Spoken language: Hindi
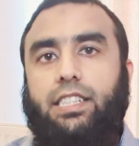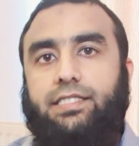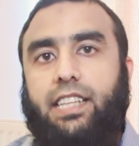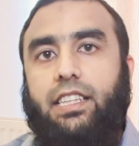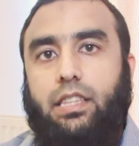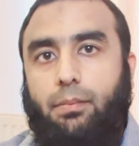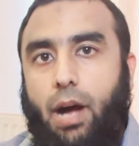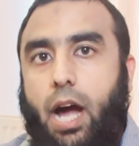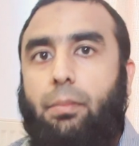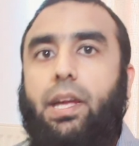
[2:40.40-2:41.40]
जिसकी
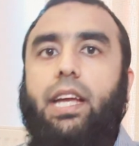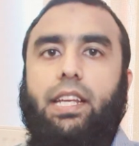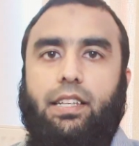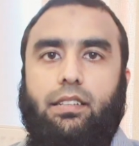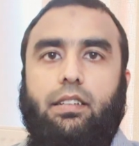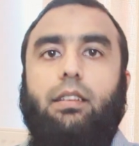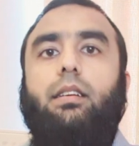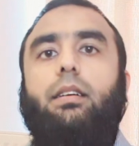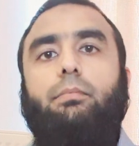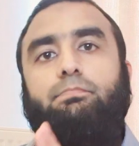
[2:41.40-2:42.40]
तमाम हेयरिंग
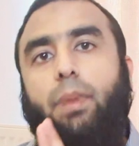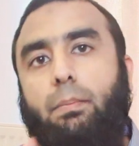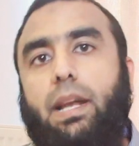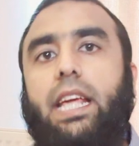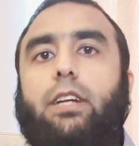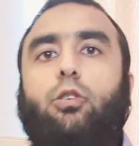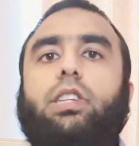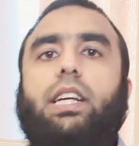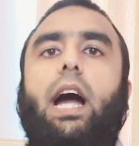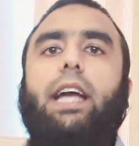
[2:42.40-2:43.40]
पब्लिक को
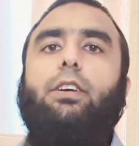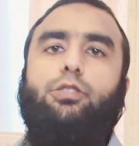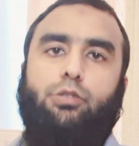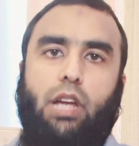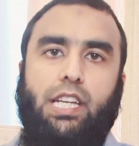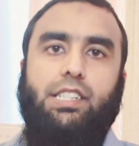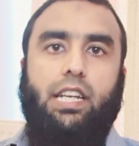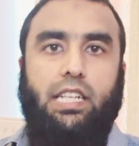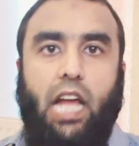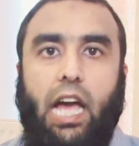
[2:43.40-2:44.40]
दिखाई और सुनाई
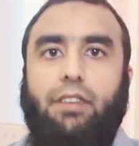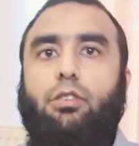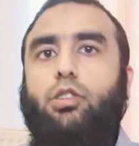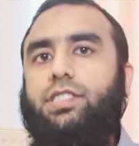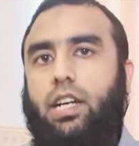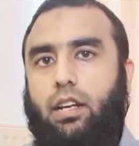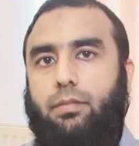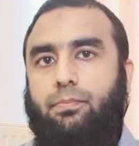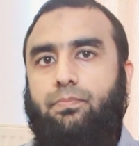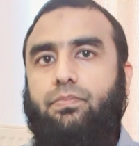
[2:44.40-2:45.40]
जाए लाइव हो
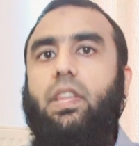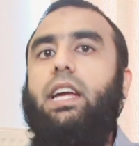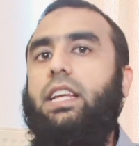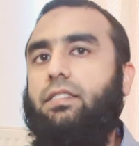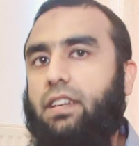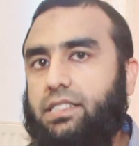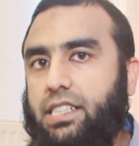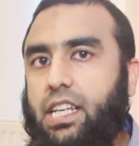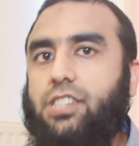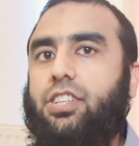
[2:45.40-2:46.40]
सारा
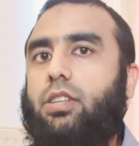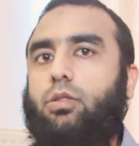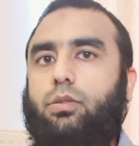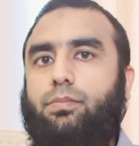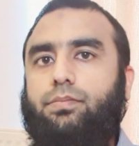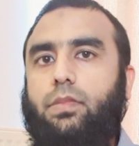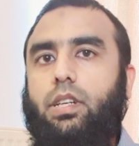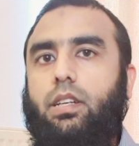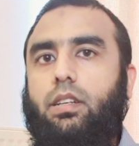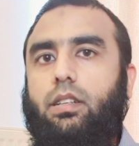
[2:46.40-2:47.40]
इन्वेस्टिगेशन हो
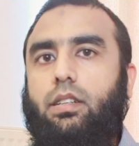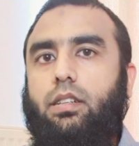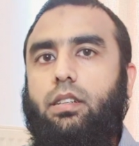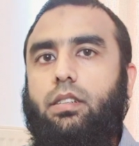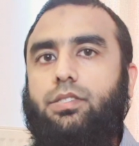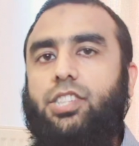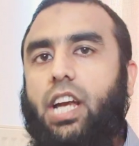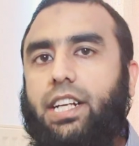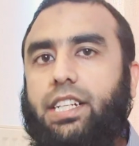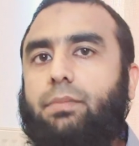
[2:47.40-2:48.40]

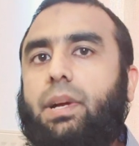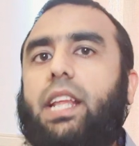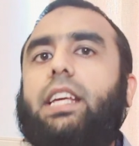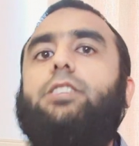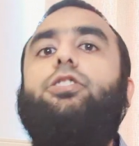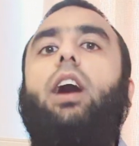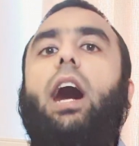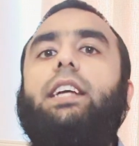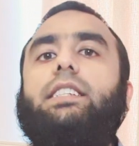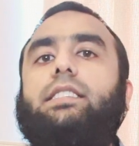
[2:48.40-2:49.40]
जे बने या
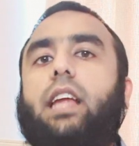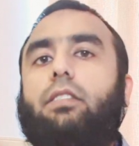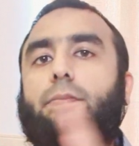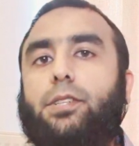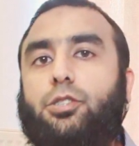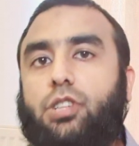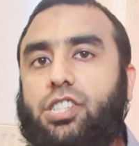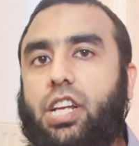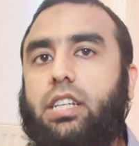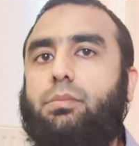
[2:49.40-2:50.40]
हाईएस्ट लेवल पे
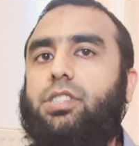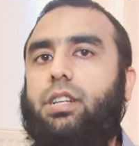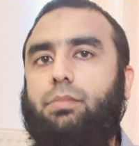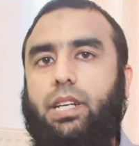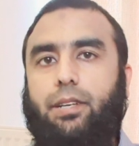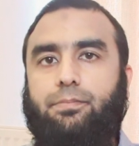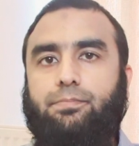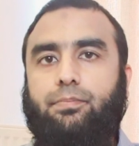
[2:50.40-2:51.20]
जुडिशल कमीशन बने